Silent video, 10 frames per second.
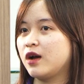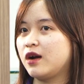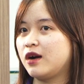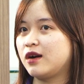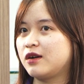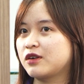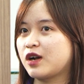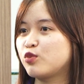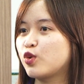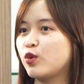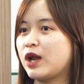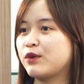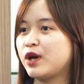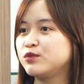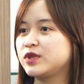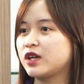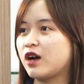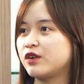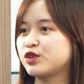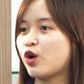Ờ, công cụ lao động thì
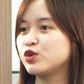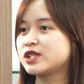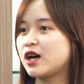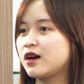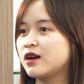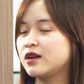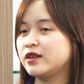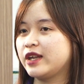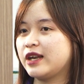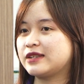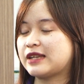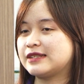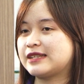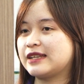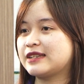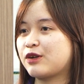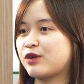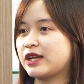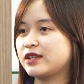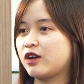còn thô sơ nên là tài sản tạo
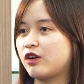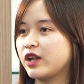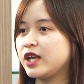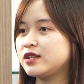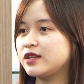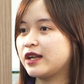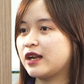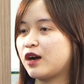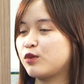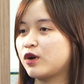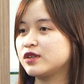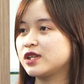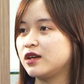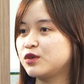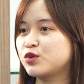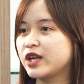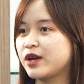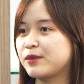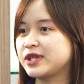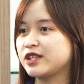ra thì còn ít nên là không có sở hữu
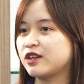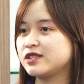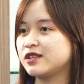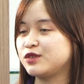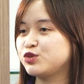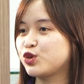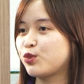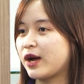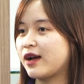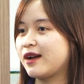riêng mà chỉ có sở hữu chung ạ.